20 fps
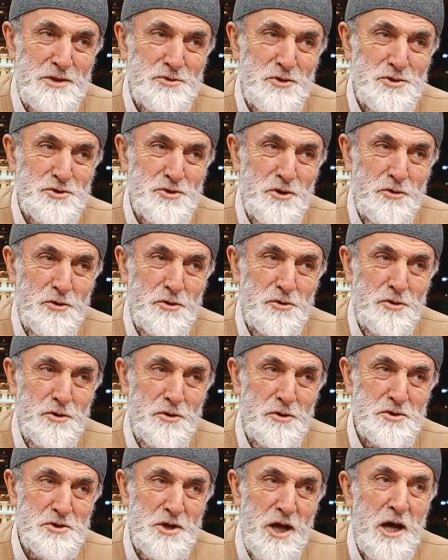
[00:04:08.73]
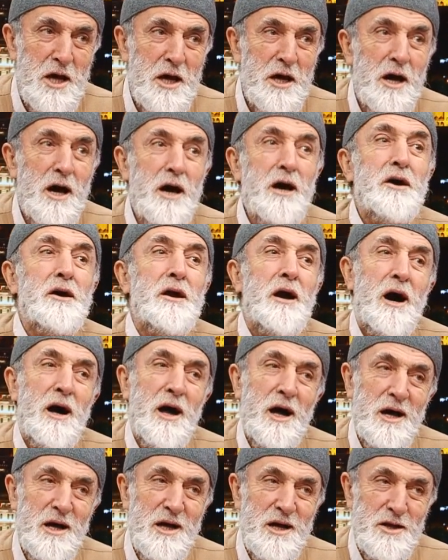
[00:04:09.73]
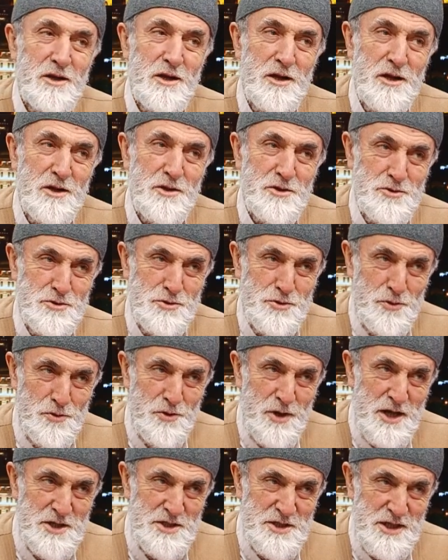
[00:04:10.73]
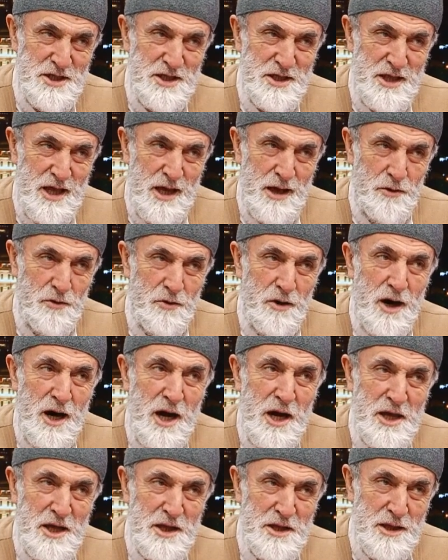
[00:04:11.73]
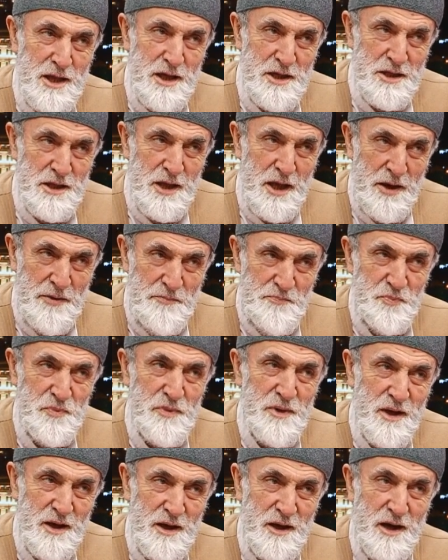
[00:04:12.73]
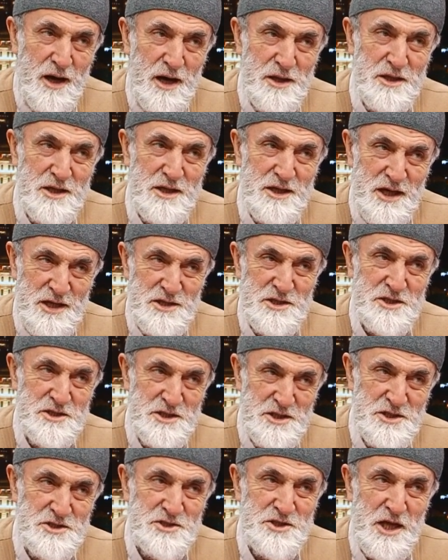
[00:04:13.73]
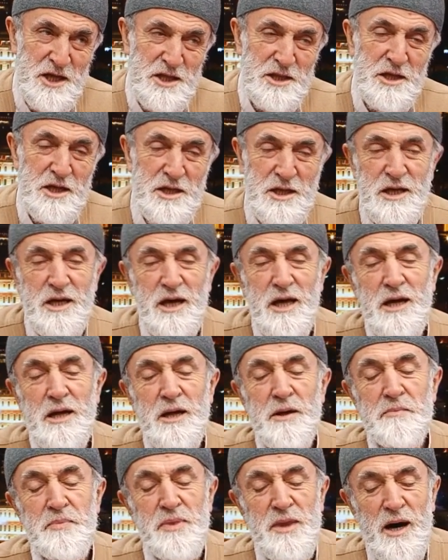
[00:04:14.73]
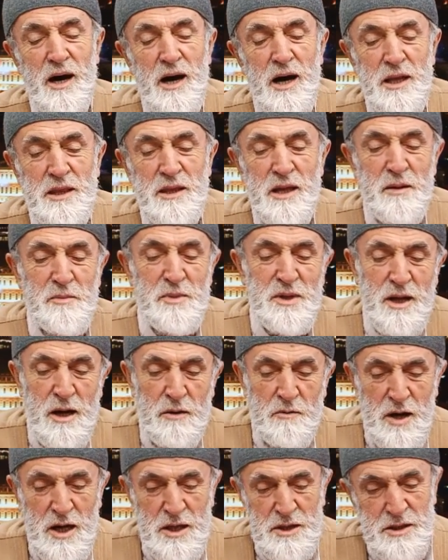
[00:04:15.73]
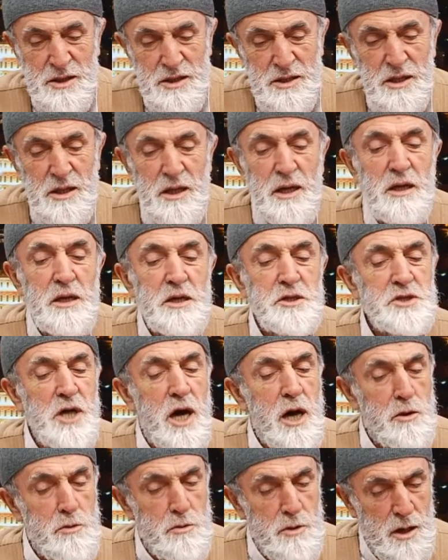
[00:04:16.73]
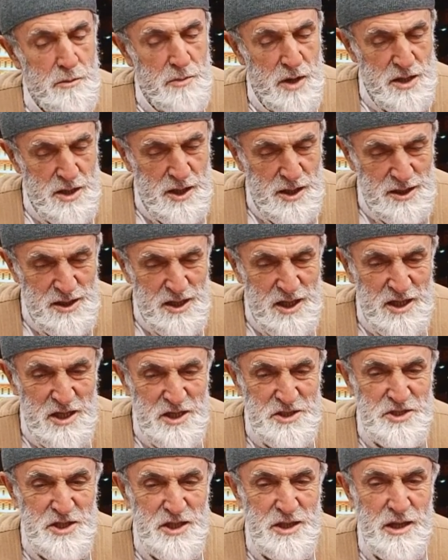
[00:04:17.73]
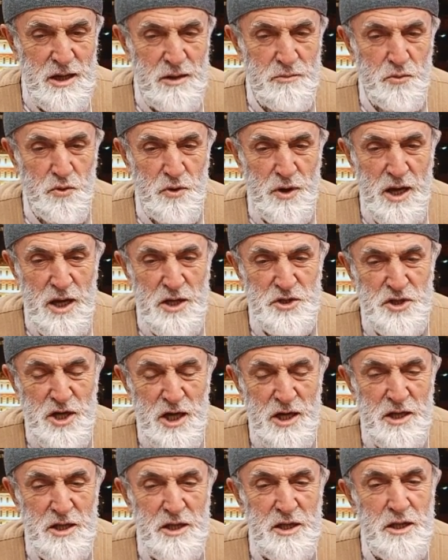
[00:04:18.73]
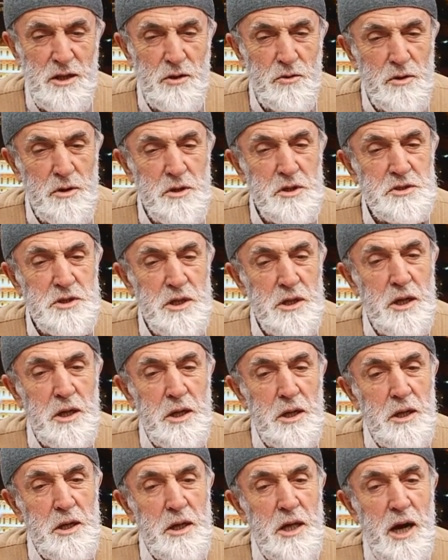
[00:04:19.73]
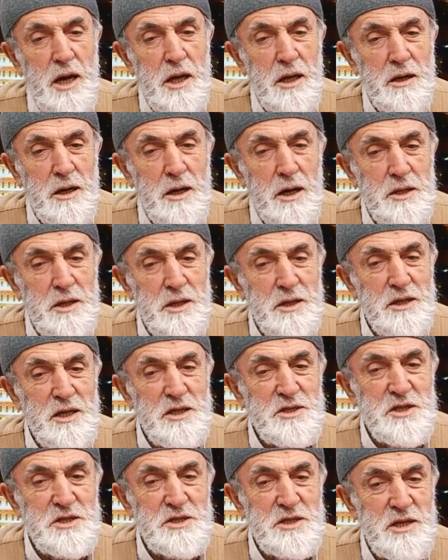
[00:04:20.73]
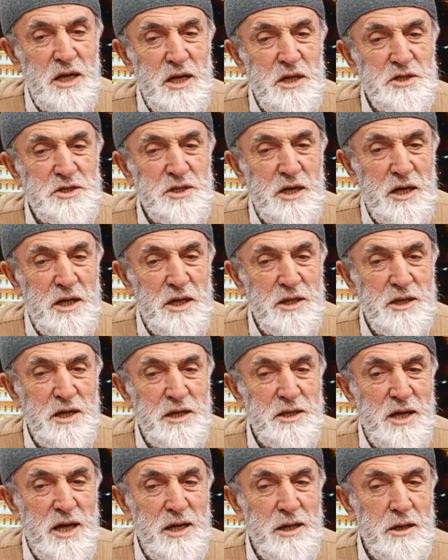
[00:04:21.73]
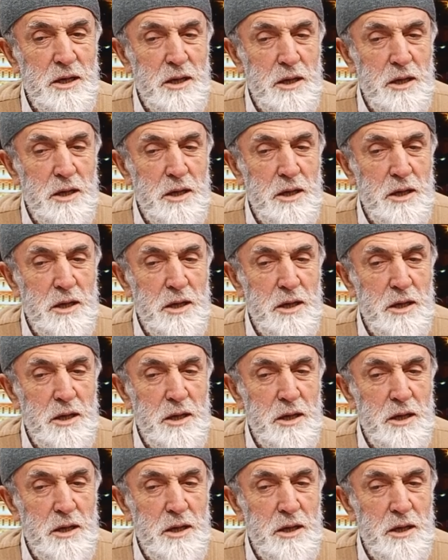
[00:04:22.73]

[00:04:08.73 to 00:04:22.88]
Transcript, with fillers: önce okuduğumuz İkra suresini de, o ayetleri de Kadir gecesi işte indirdik anlamı da vardır. Şehru Ramazan ellezî de buraya işaret eder. Onun için yani Kadir gecesine işaret eden